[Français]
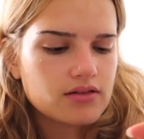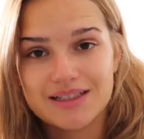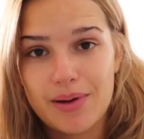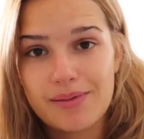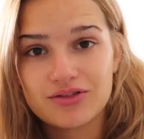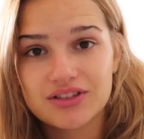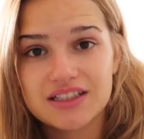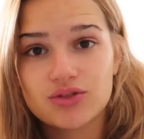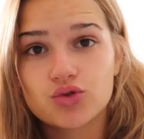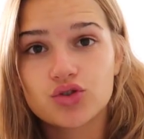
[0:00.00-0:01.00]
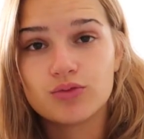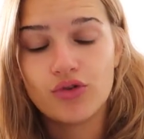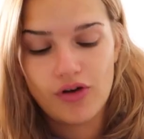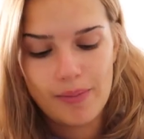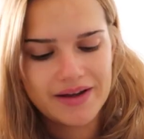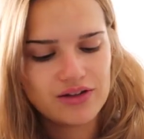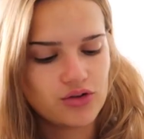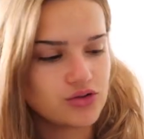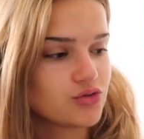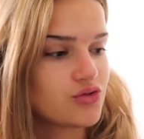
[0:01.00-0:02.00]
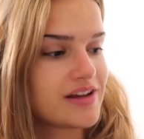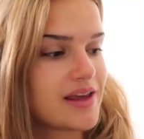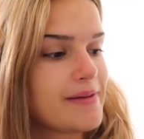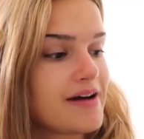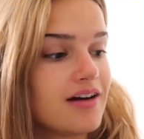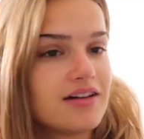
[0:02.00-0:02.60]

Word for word: Je dis pas lentilles donc je ne me vois pas dans le retour de la caméra.